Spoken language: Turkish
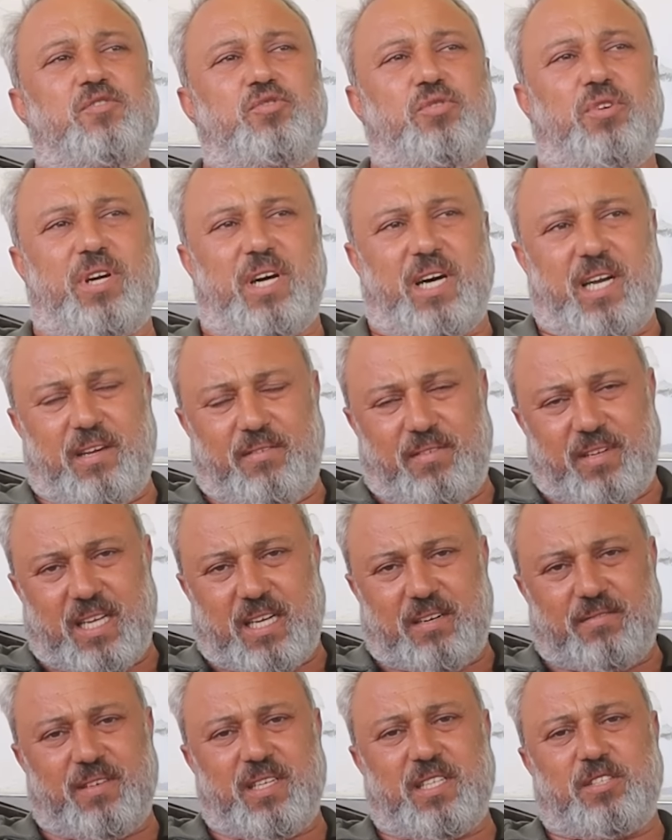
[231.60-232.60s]
Sonra
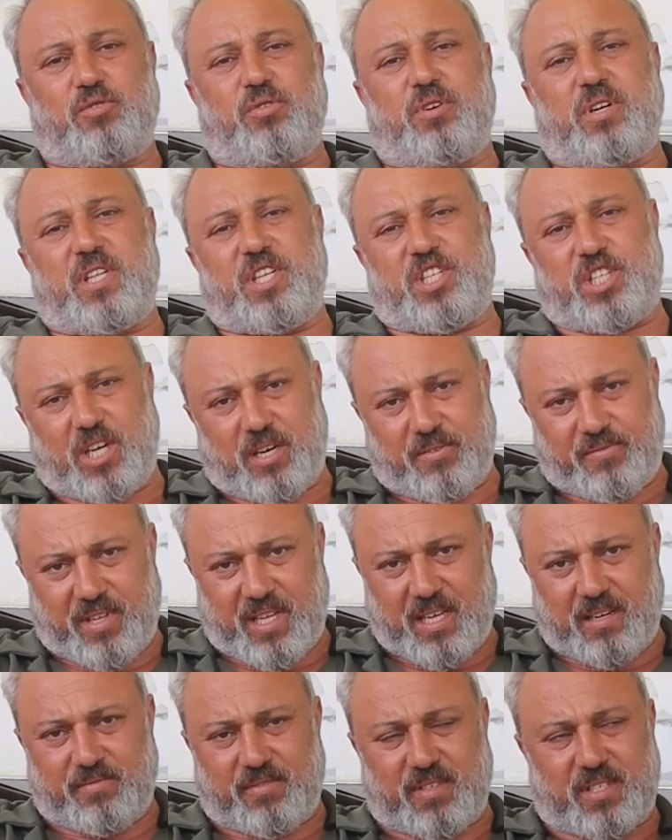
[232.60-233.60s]
Aleviler var, sonra da
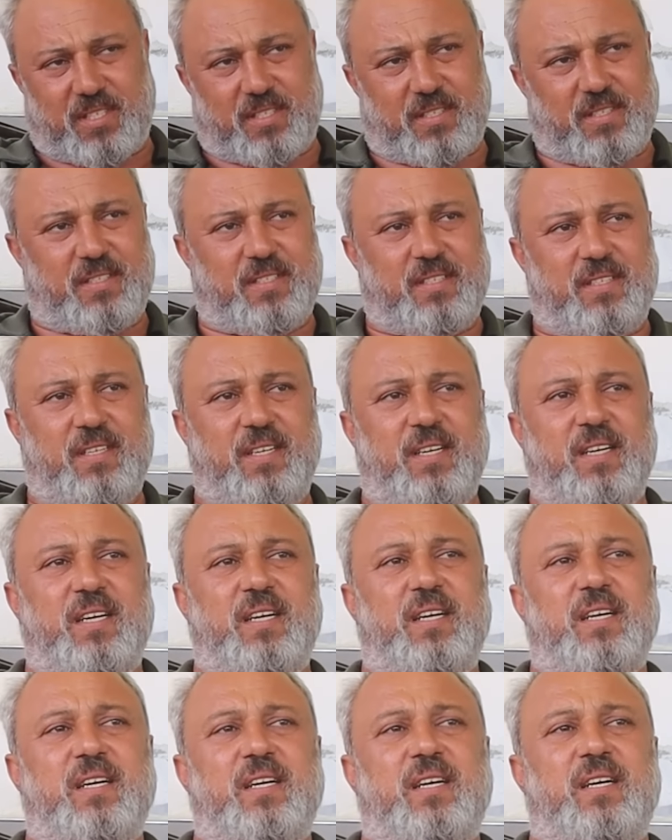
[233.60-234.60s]
Şafiler var.
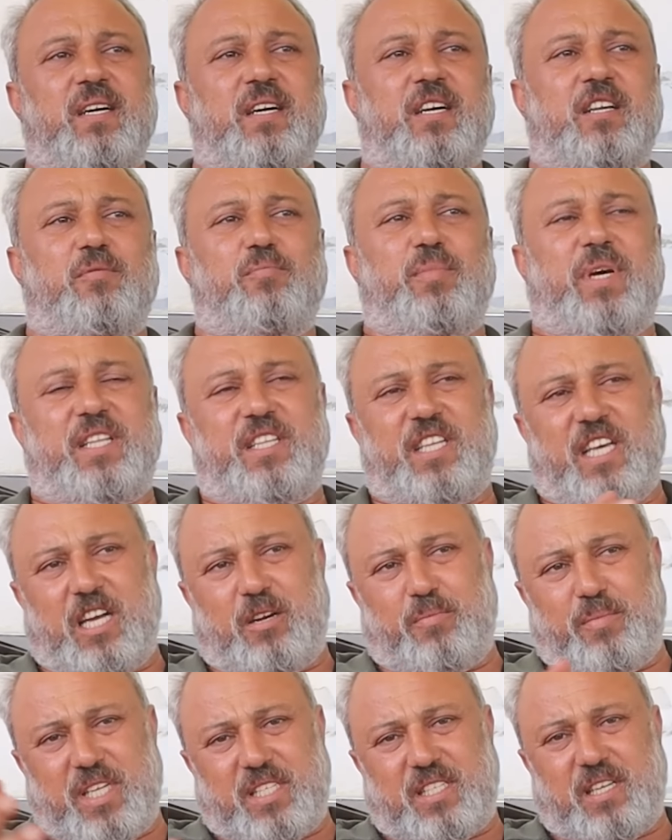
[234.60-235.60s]
Ben
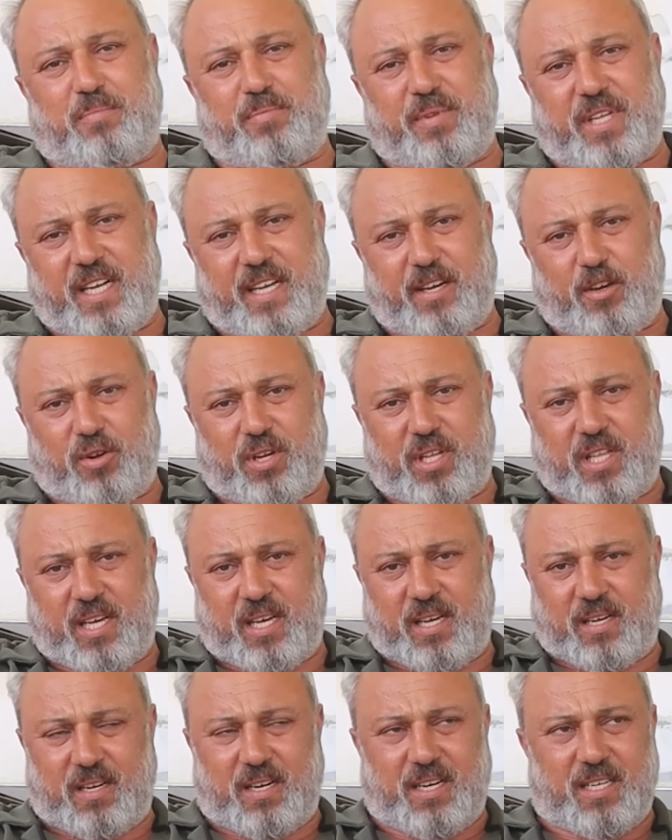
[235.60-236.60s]
diğer mezheplere göre
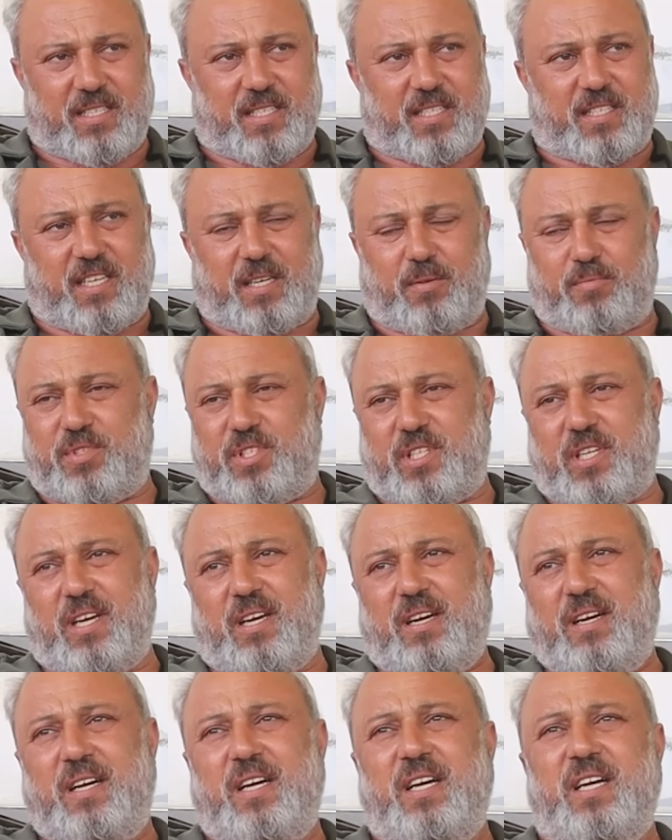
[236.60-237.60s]
de anlatayım
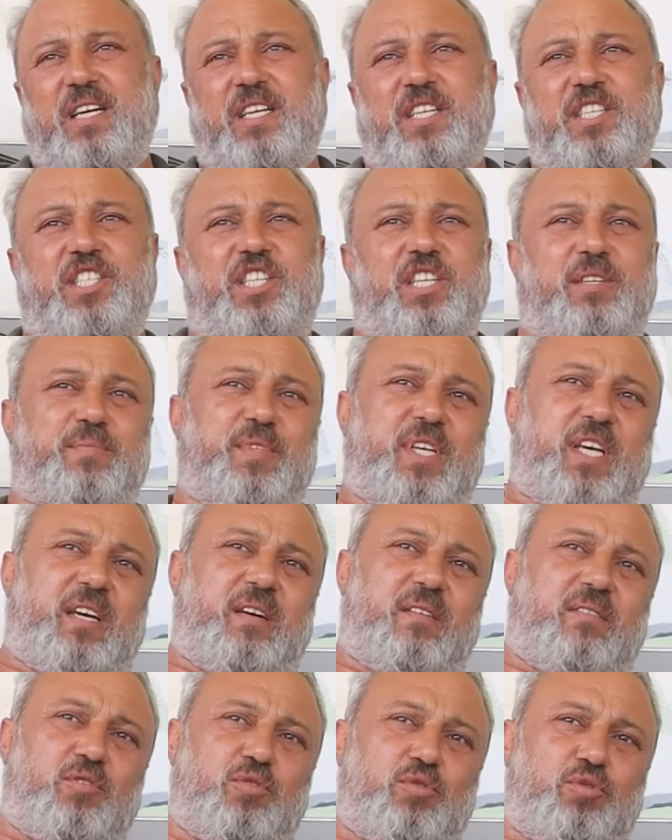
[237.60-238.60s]
size.
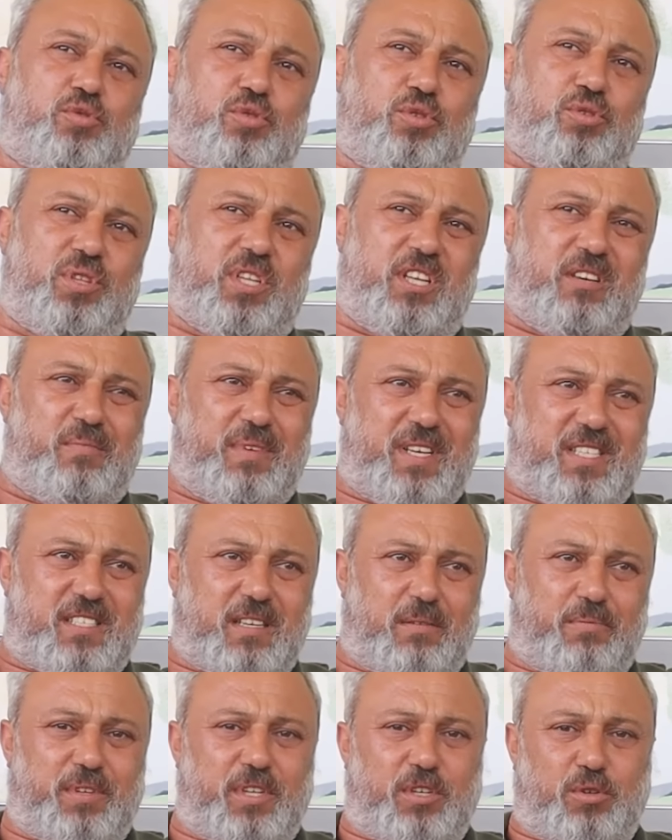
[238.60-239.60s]
Şimdi Sünni
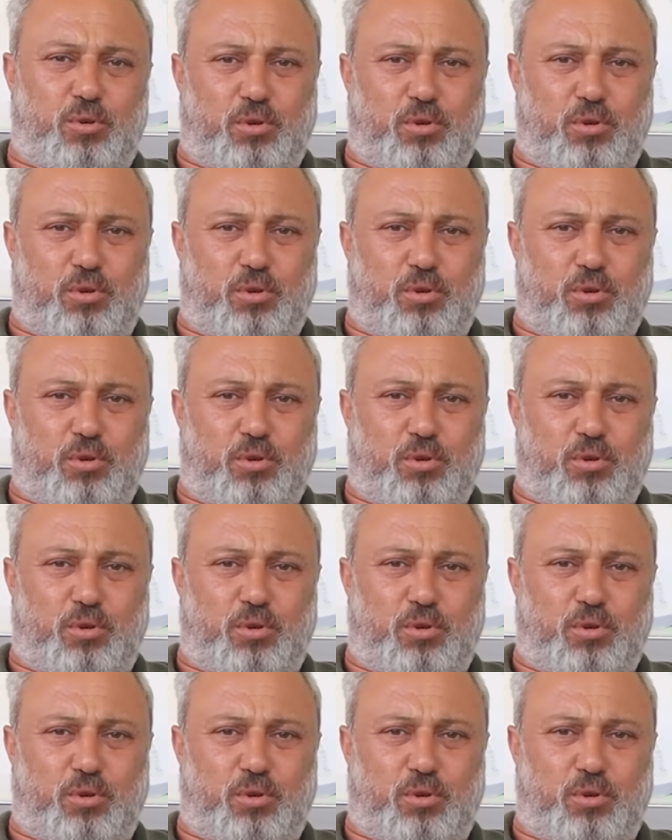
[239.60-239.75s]
mezhebinin